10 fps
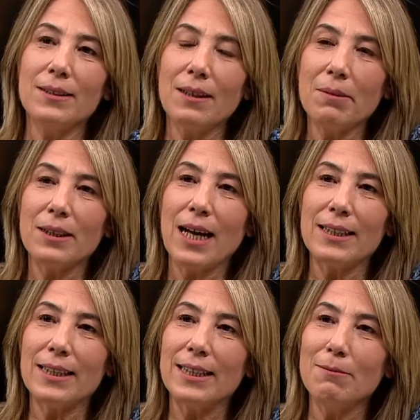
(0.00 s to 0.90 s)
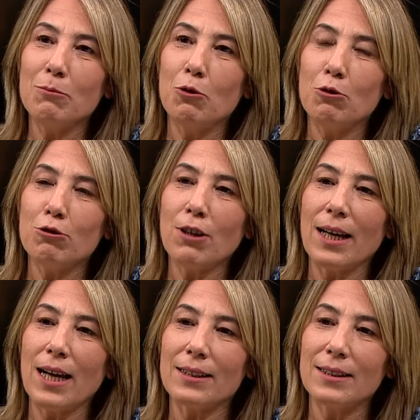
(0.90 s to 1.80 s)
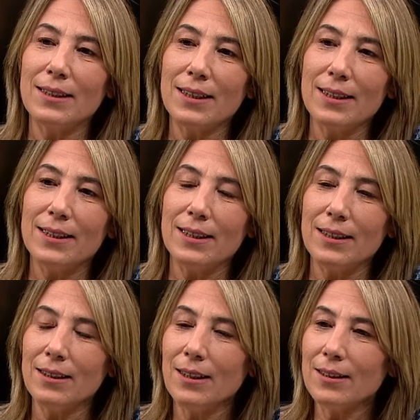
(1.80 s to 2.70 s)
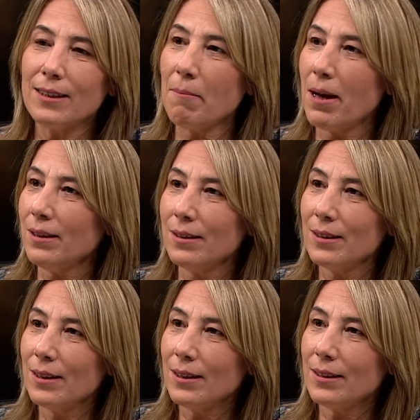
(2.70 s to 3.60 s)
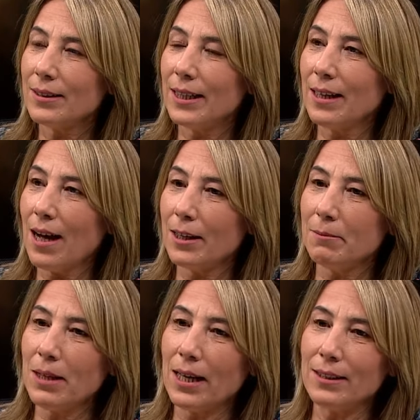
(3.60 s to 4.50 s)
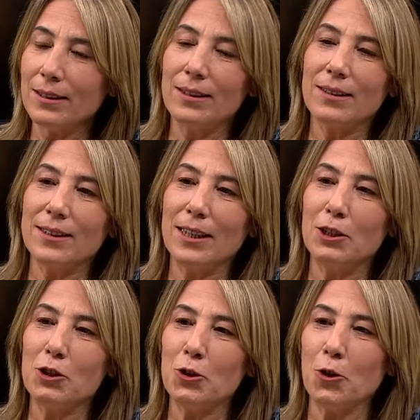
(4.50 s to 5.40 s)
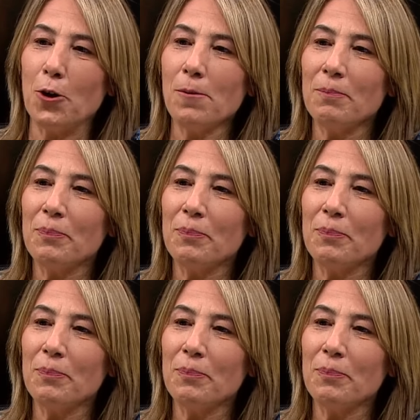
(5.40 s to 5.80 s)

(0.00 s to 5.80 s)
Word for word: tabii yani ilim kültür hayatıyla ilgili temel e, gene alimler e, yetişiyor.